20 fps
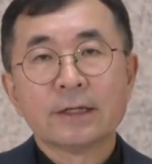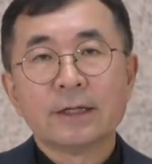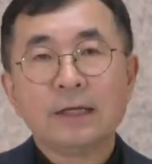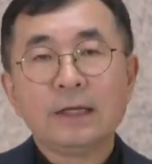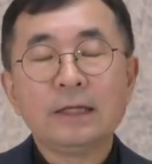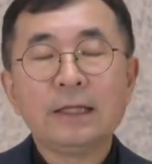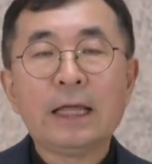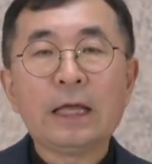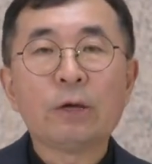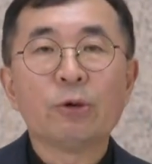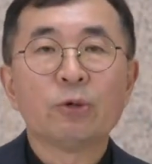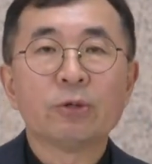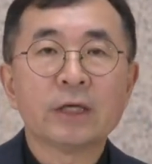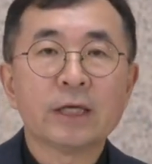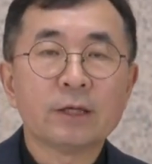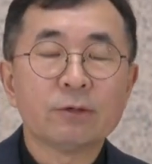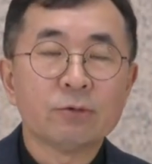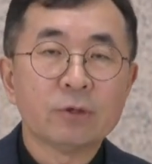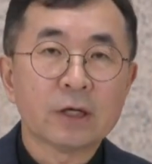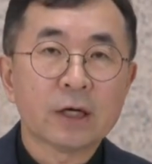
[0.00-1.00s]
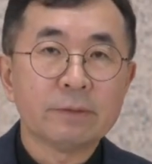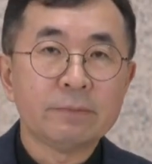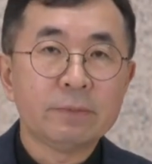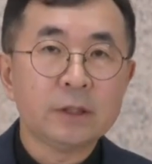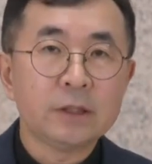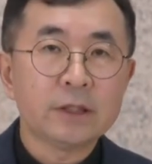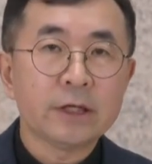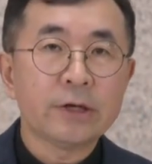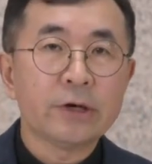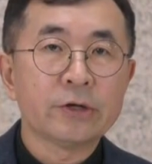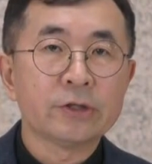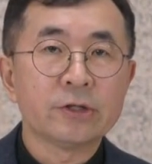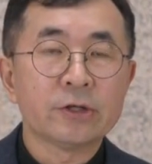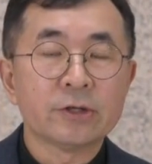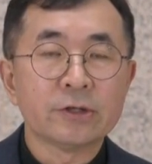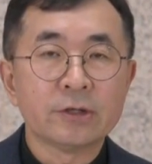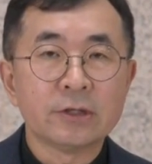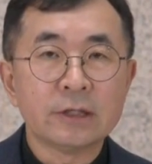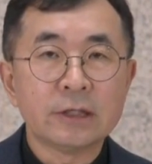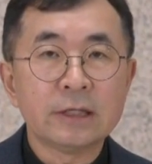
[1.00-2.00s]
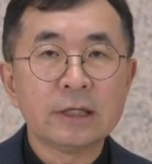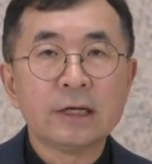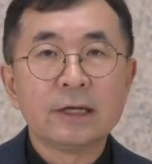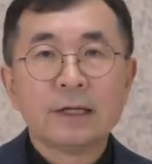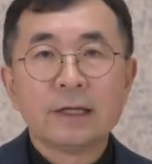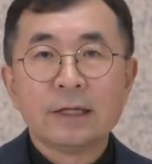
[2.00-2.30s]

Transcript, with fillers: 이 내용이 우리가 빛의 여정을,